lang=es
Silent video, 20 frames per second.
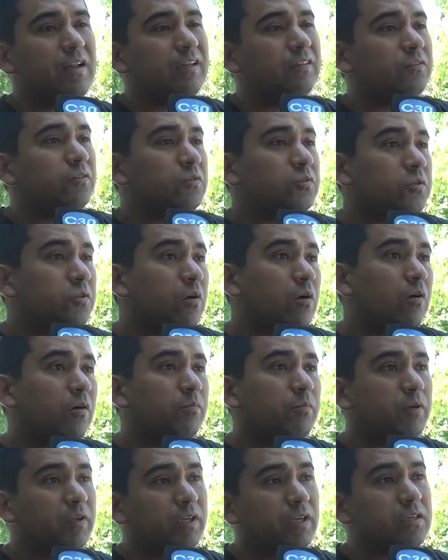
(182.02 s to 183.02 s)
electroshock,
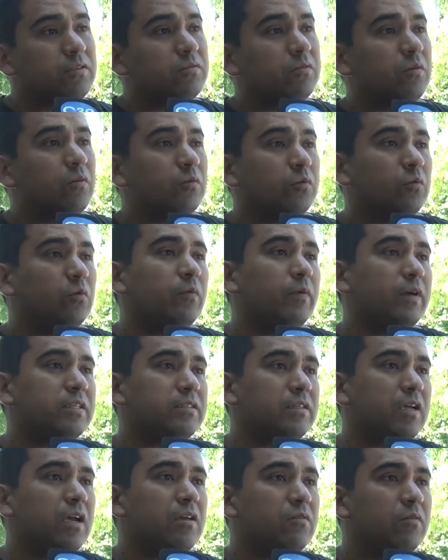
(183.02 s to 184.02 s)
porque eso lo tuve
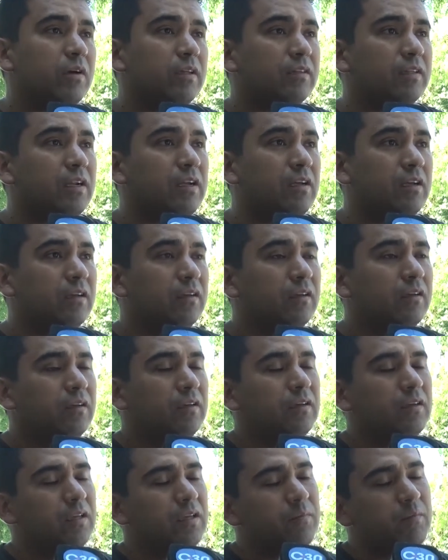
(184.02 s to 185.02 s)
hace años atrás
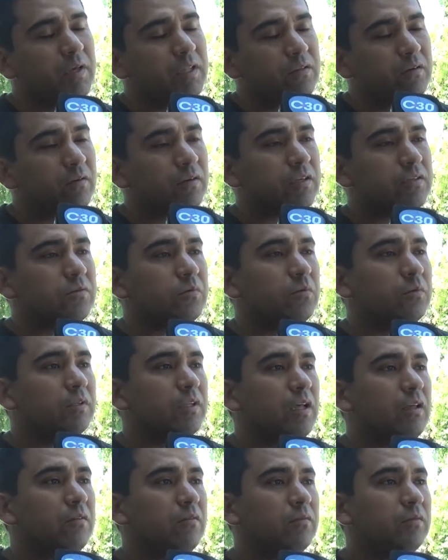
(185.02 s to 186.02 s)
y me dio
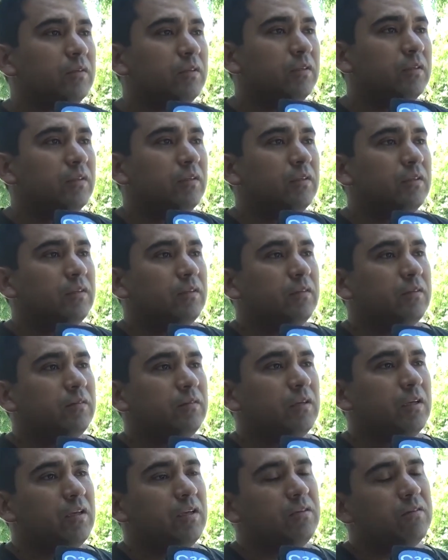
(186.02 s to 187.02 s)
resultado
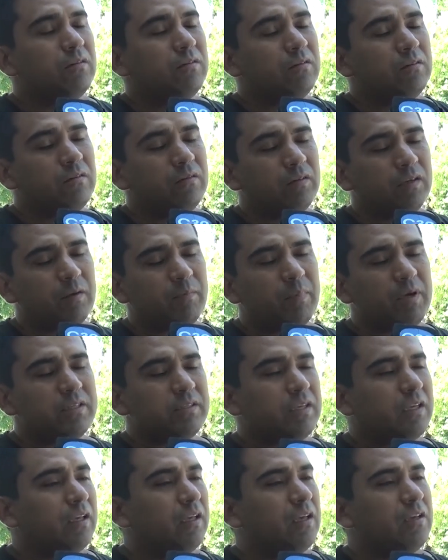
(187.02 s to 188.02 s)
Ellos lo que
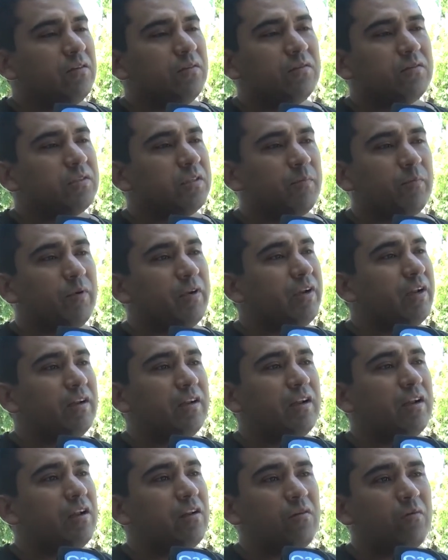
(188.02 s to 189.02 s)
pasa es que ellos no se
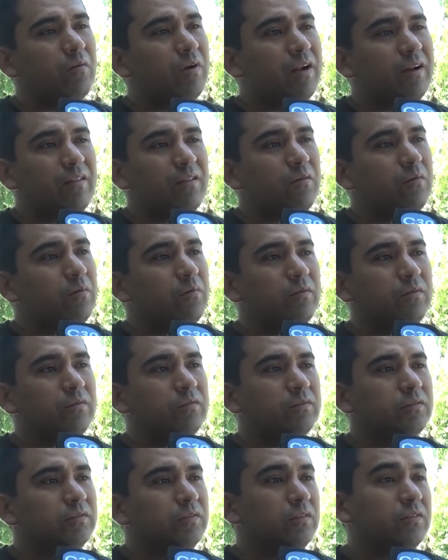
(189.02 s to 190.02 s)
ponen en el lugar de
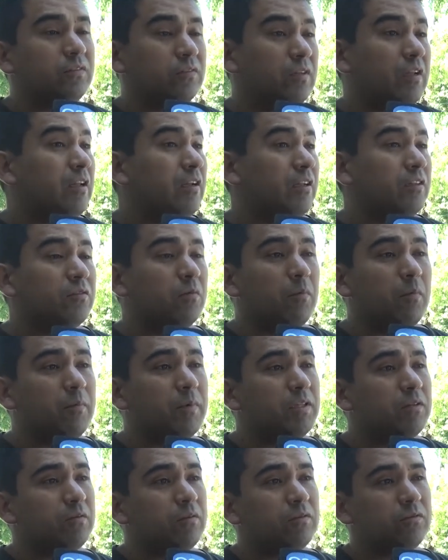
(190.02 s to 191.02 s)
uno. Yo en estos
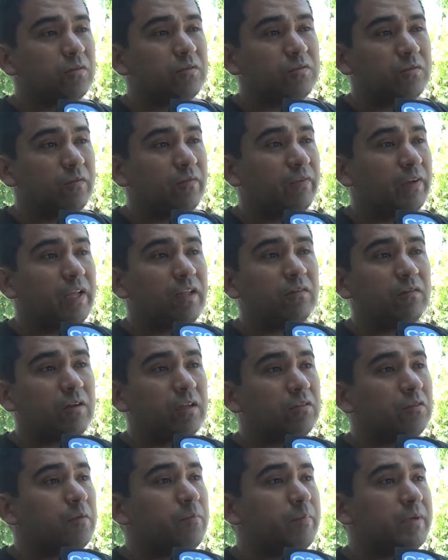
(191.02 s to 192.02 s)
momentos estoy sufriendo,
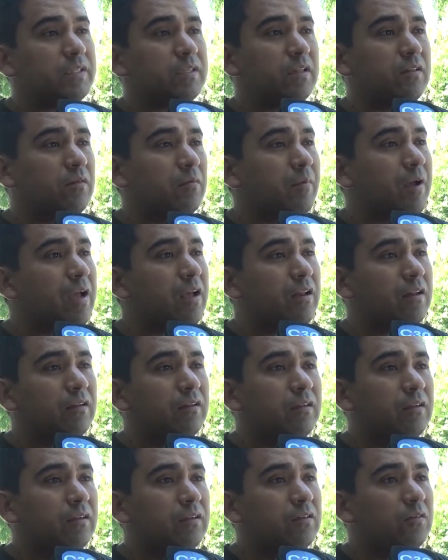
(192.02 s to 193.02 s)
la estoy pasando mal.
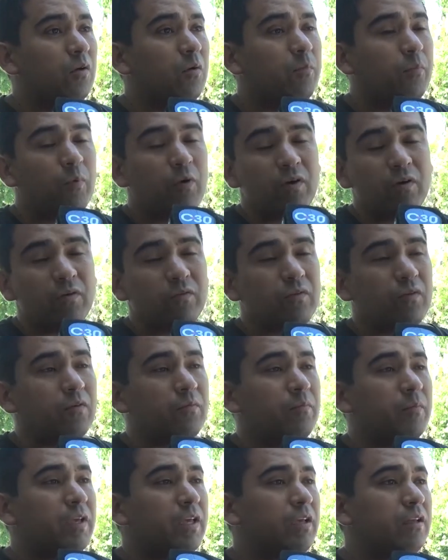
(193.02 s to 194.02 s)
No puedo
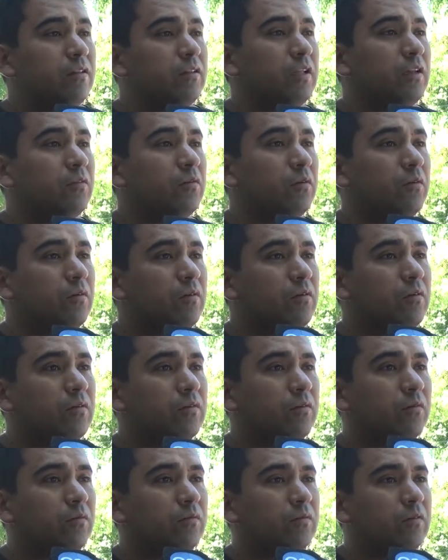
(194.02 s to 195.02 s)
dormir del
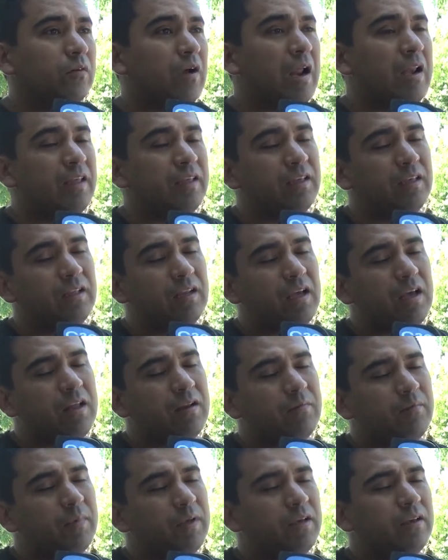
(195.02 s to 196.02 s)
dolor al
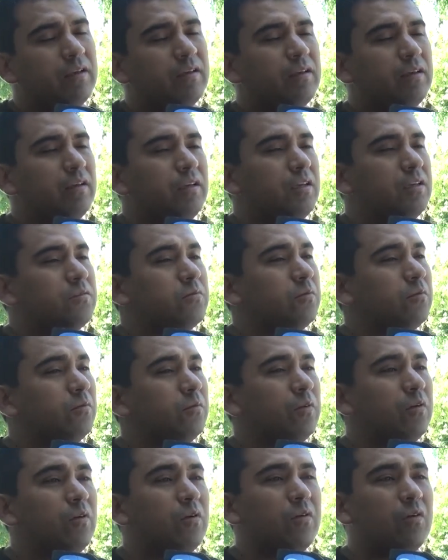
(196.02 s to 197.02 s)
girarme es
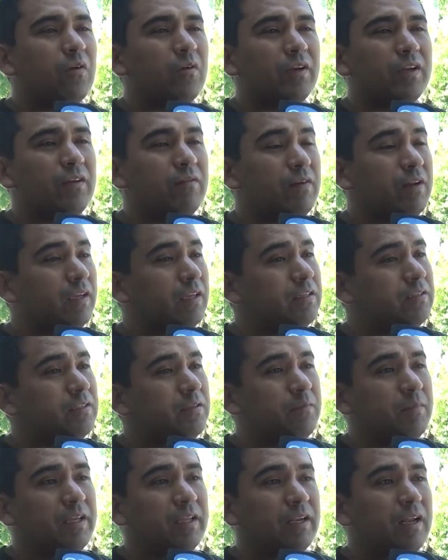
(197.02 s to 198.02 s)
un dolor horrible que
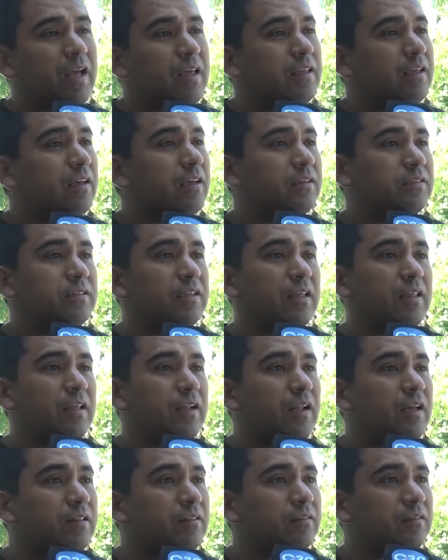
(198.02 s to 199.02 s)
se me irradia hacia
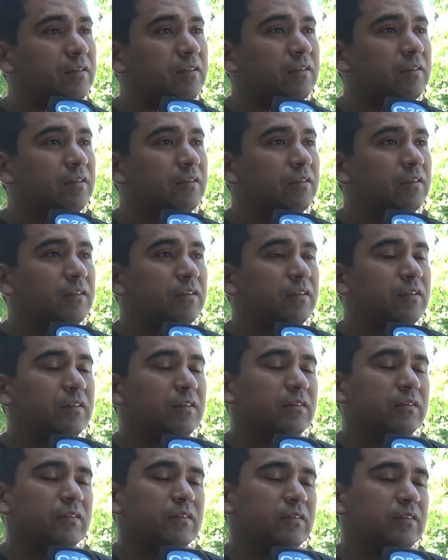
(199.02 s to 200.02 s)
adelante.
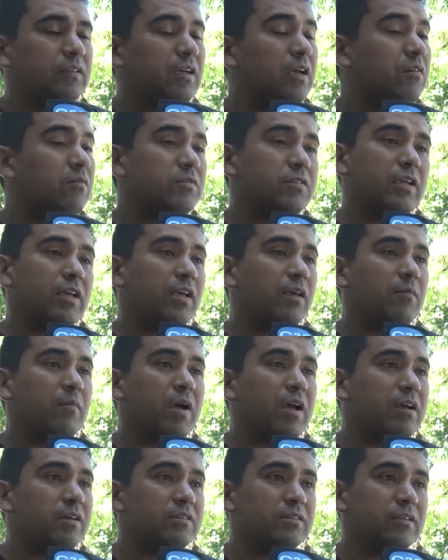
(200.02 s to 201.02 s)
Ya no sé qué
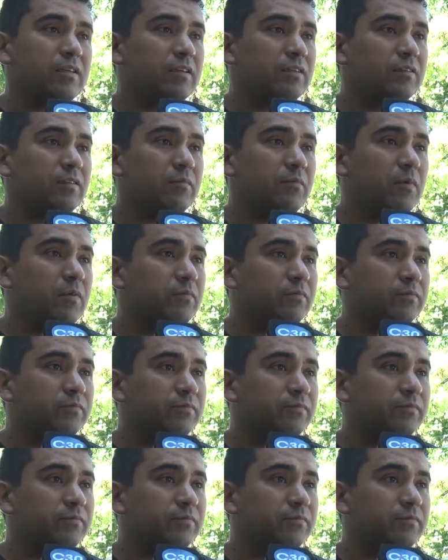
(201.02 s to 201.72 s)
más hacer, estimó.